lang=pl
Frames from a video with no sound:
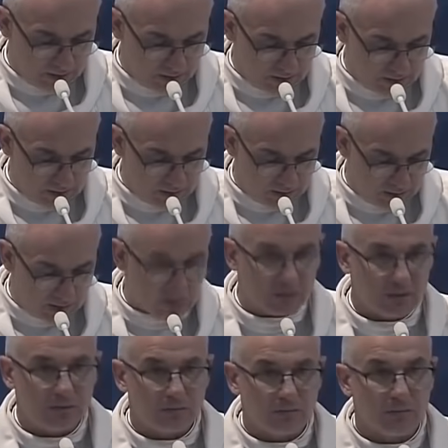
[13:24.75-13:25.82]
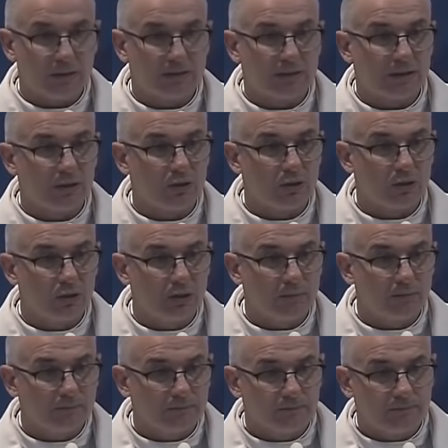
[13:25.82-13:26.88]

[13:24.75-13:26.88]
z batalionem